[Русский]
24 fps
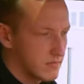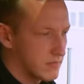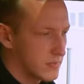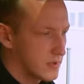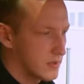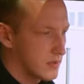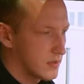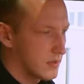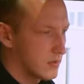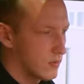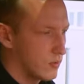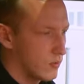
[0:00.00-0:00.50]

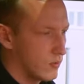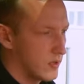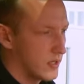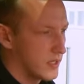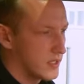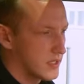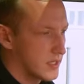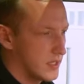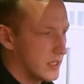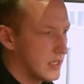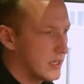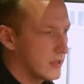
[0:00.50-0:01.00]
с
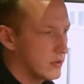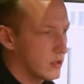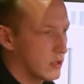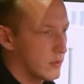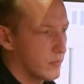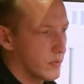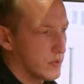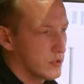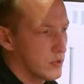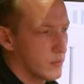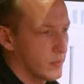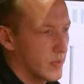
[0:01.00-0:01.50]
улицы и
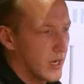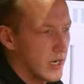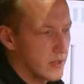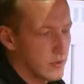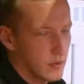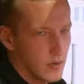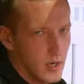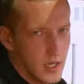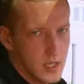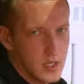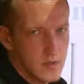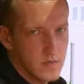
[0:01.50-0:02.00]
который
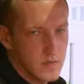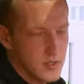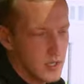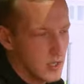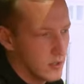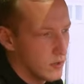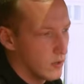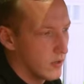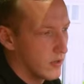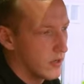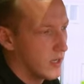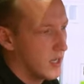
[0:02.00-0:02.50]
поступает у нас в
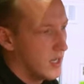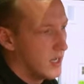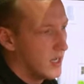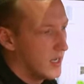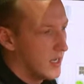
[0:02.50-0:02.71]
салон.